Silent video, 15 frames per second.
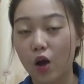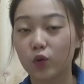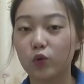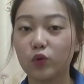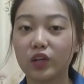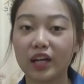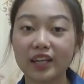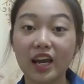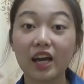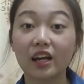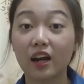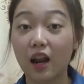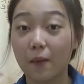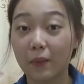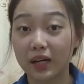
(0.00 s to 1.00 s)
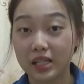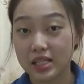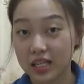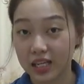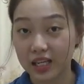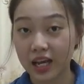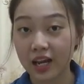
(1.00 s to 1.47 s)
Gunanya air kelapa di
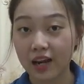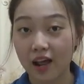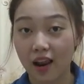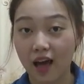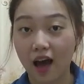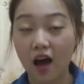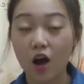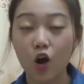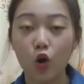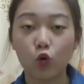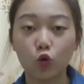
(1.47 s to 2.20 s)
sini adalah